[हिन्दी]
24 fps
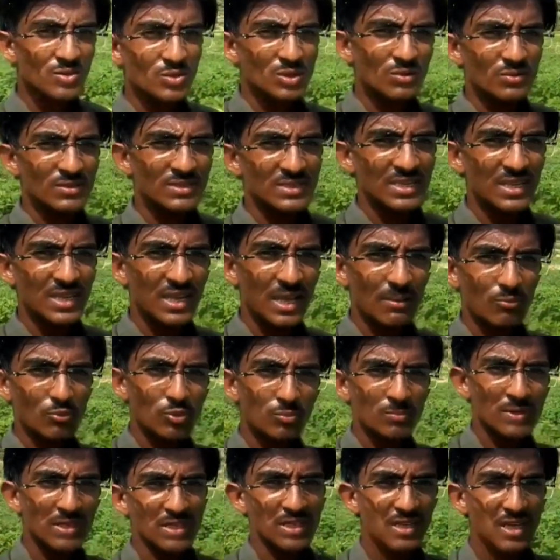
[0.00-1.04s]
जो नज़ारे
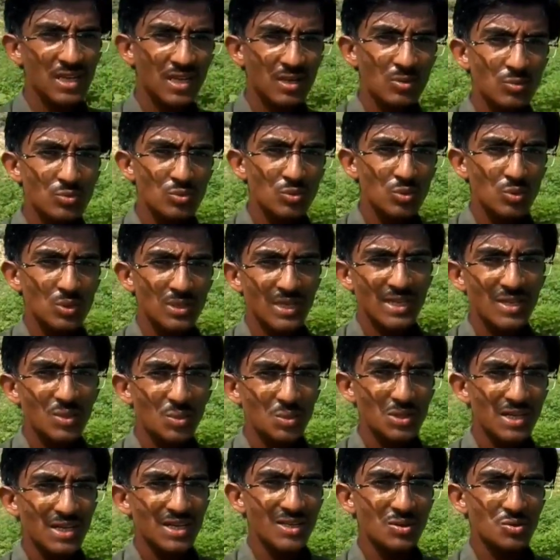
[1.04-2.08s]
आपको मैं दिखा रहा हूँ जो यही
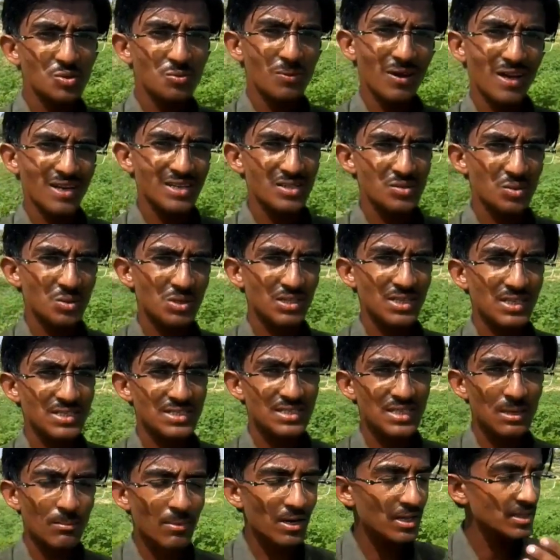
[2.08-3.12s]
होता है जो बारिश होती
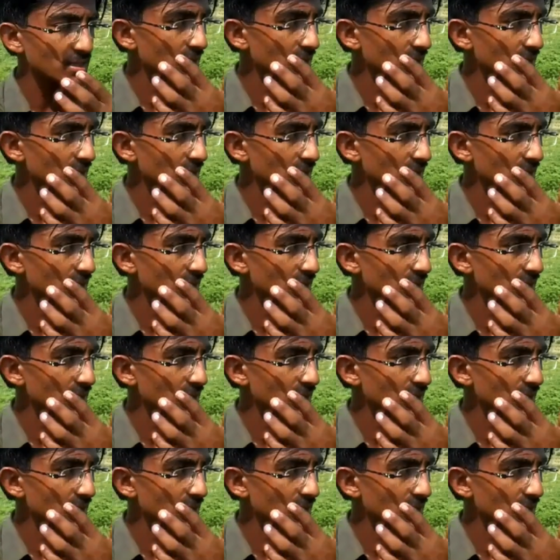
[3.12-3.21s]
है जिसके